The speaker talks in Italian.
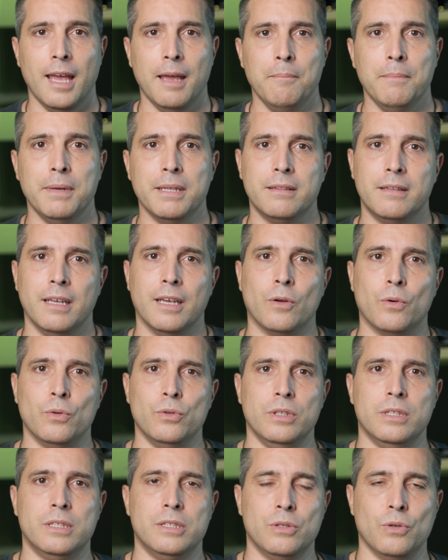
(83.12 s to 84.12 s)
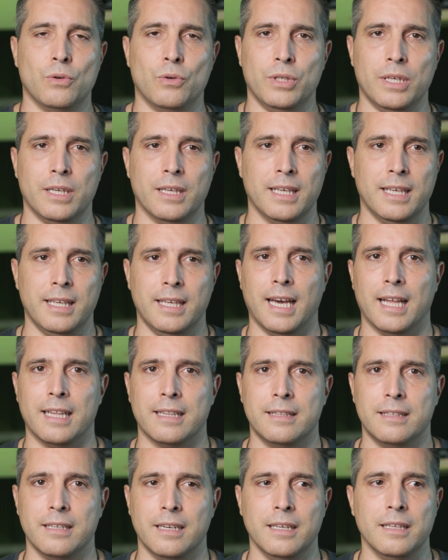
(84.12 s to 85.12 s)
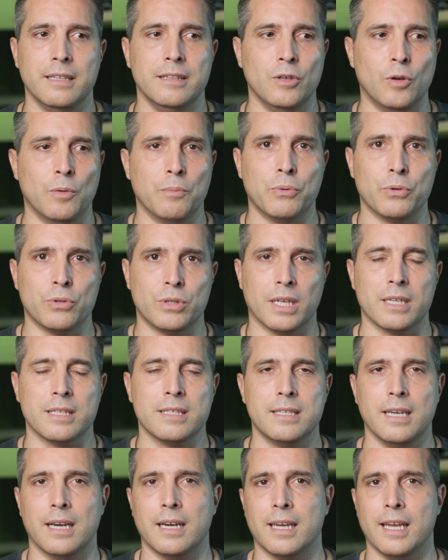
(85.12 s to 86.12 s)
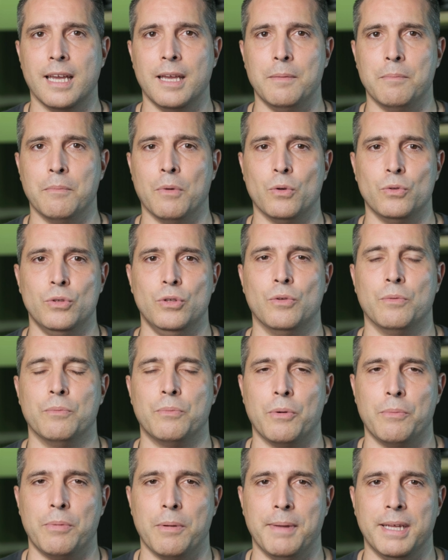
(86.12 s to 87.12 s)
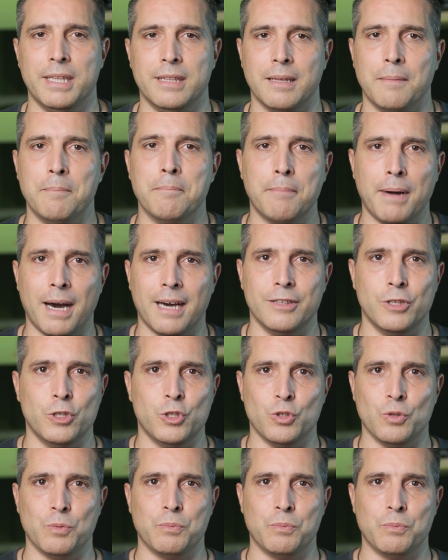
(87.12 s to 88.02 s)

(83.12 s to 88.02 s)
e mette in condizioni gli altri di comportarsi anche in modi non propriamente empatici,